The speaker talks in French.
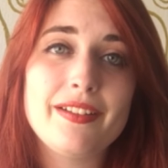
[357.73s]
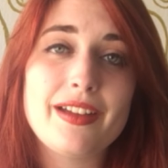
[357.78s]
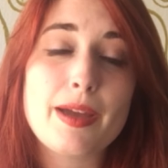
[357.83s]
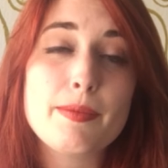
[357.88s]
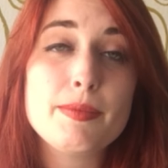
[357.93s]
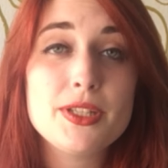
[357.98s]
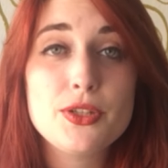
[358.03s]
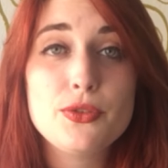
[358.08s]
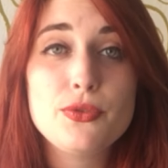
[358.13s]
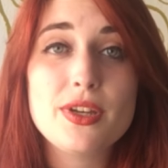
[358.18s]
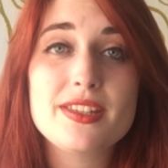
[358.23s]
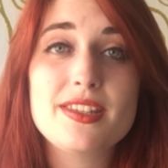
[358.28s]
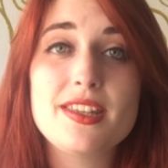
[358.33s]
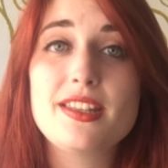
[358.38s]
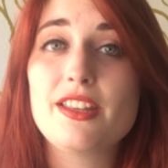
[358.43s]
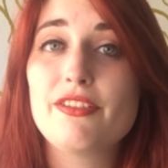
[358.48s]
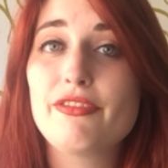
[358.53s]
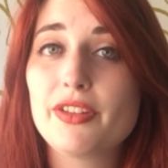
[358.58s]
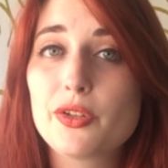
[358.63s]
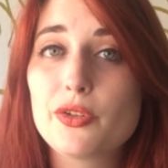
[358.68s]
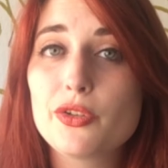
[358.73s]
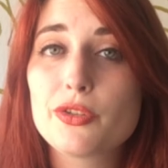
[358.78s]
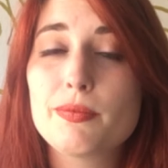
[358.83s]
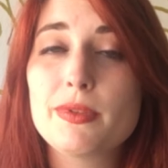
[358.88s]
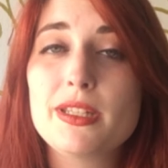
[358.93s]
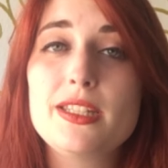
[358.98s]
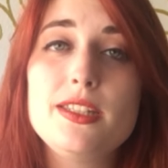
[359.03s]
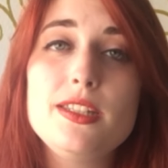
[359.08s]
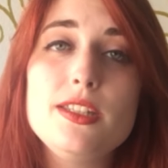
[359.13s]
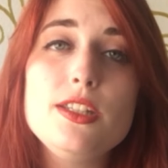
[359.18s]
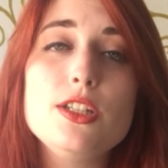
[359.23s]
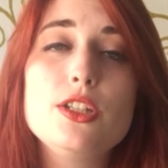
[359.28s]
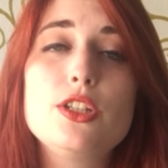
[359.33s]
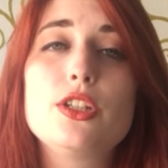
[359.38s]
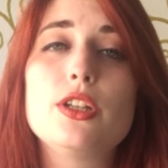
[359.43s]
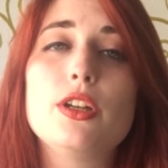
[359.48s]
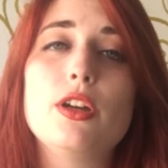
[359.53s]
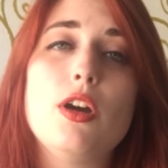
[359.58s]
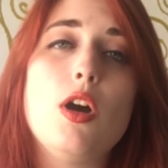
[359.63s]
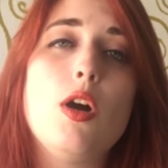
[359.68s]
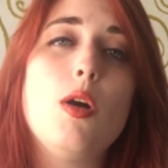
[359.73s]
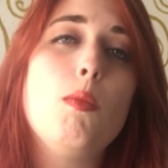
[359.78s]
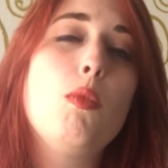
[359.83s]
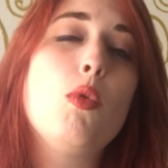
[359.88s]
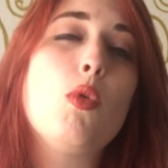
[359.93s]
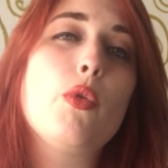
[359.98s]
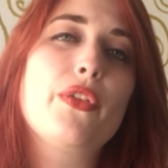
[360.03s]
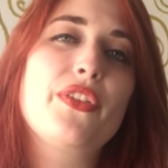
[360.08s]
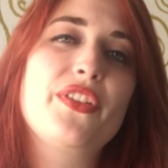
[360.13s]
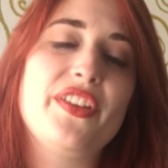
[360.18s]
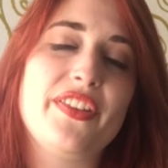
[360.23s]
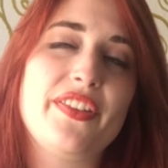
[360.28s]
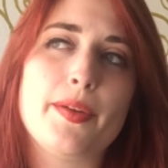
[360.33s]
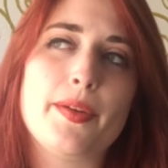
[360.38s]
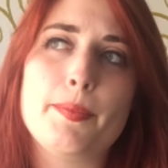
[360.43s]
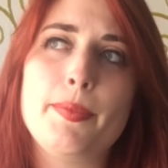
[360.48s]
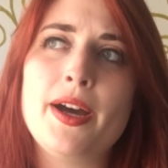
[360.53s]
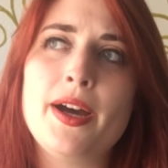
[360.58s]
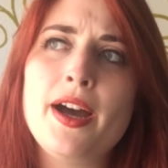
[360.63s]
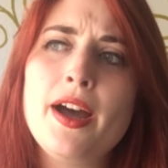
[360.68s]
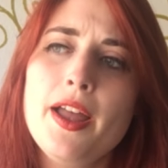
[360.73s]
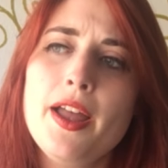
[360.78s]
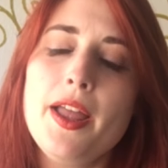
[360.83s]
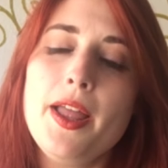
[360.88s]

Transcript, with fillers: habitué à cet effet cosmétique, Bon, c'est sympa,